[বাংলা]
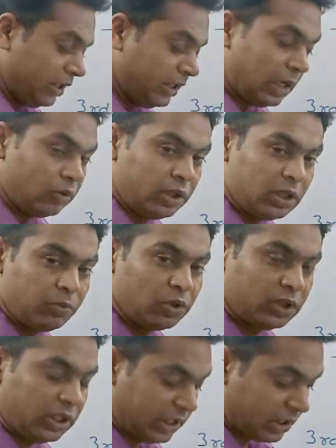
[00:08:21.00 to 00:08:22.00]
এই গ্রাউন্ডের
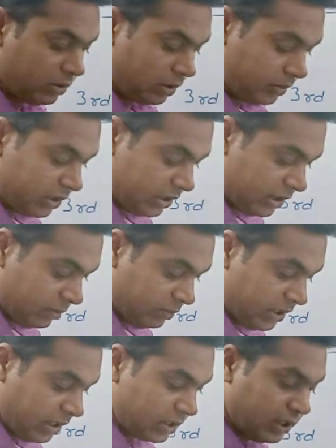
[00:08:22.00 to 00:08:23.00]
মধ্যে দেখতে হবে যে
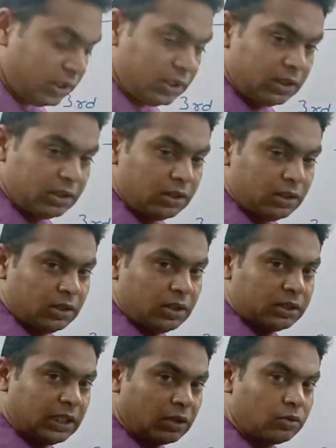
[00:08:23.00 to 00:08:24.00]
এমনি একটা
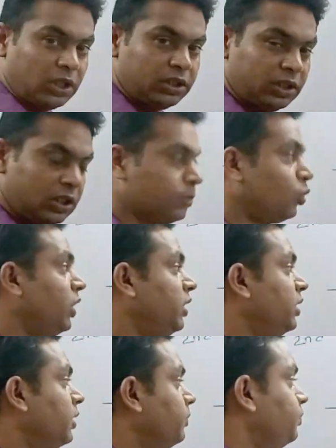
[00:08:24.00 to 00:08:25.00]
সার্কুলার জিনিস
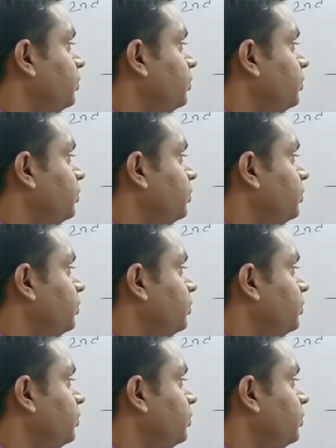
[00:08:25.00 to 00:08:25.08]
পড়েছে